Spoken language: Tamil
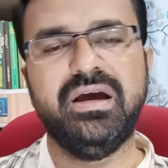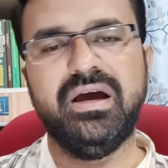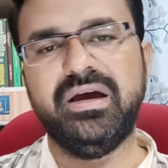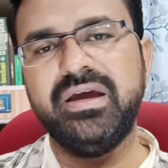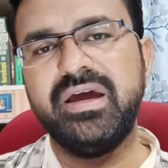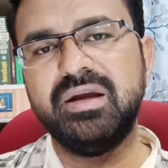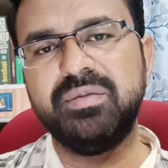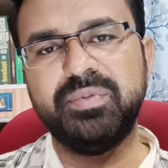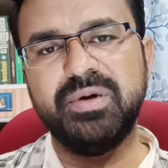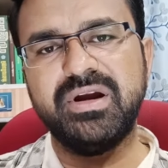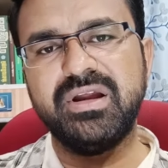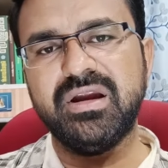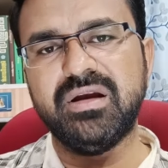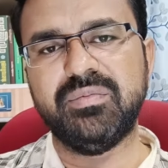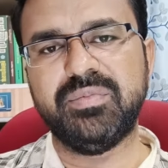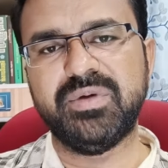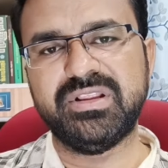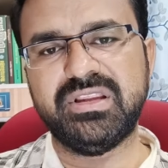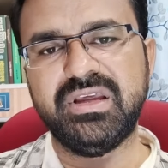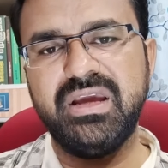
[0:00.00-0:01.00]

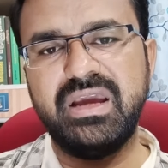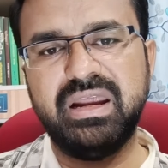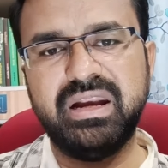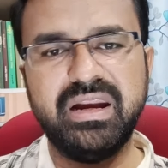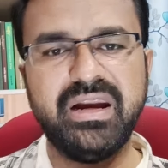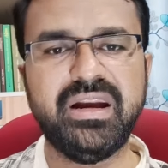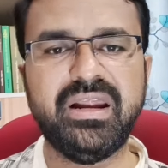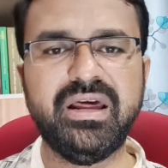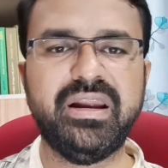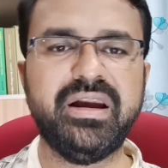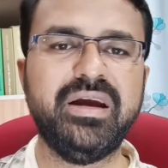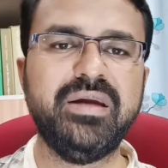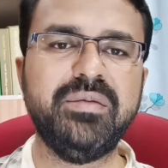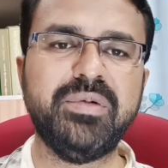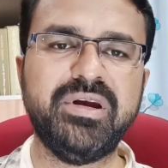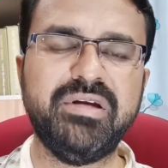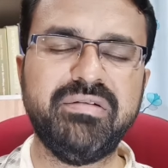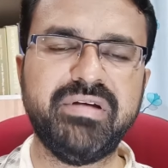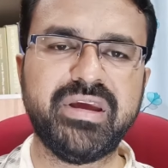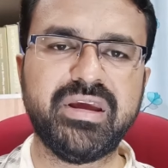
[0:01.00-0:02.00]
ஏற்பாடுகள் பற்றி என்னென்ன ரெடி
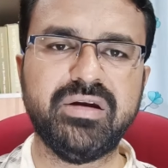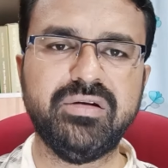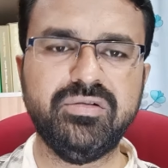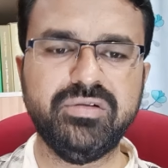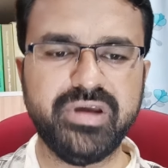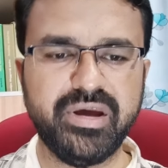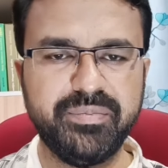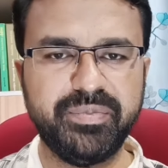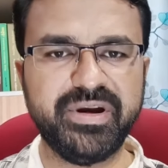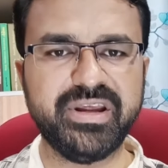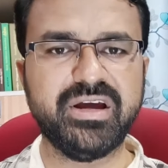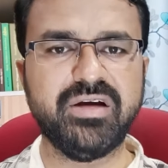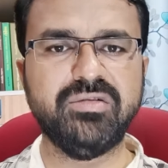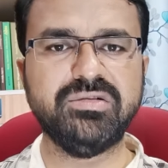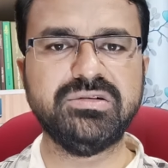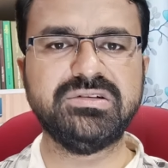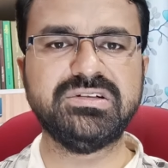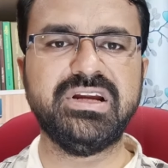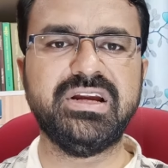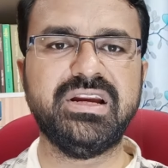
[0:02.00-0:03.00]
பண்ணி வைக்கணும் எப்படி
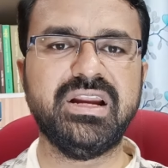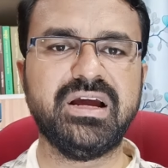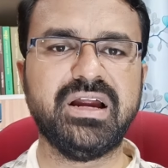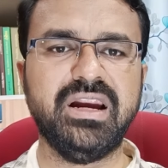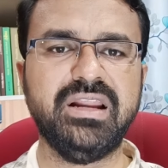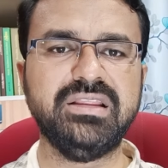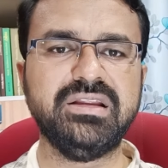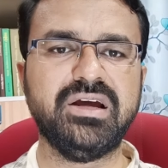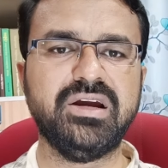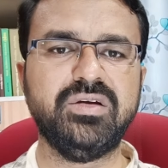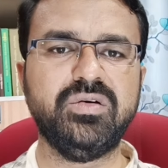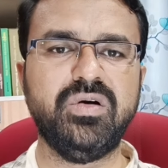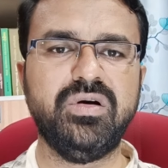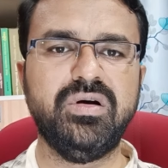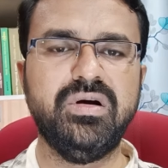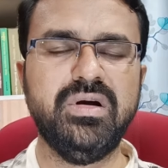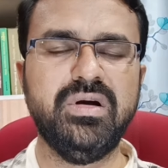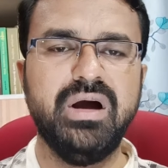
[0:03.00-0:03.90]
கவுன்சிலிங்கில் கலந்துக்கணும்